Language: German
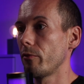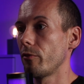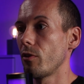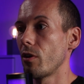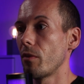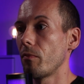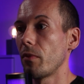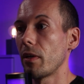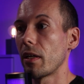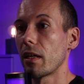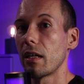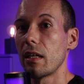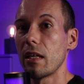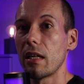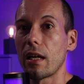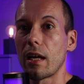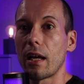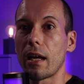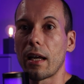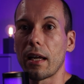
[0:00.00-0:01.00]
Firmware
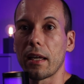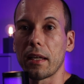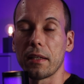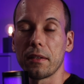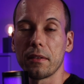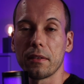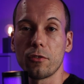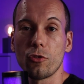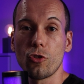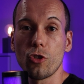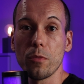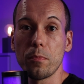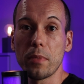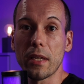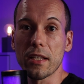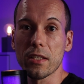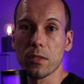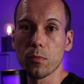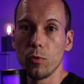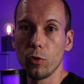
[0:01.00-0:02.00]
ein
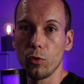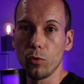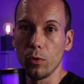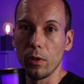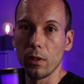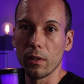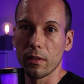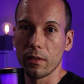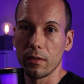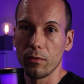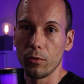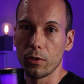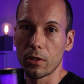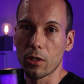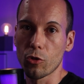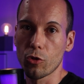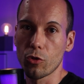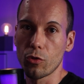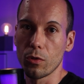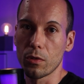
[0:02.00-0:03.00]
GPS-Modul
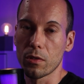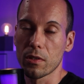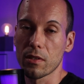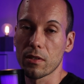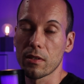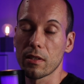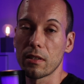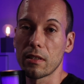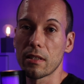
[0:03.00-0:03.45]
unterstützt.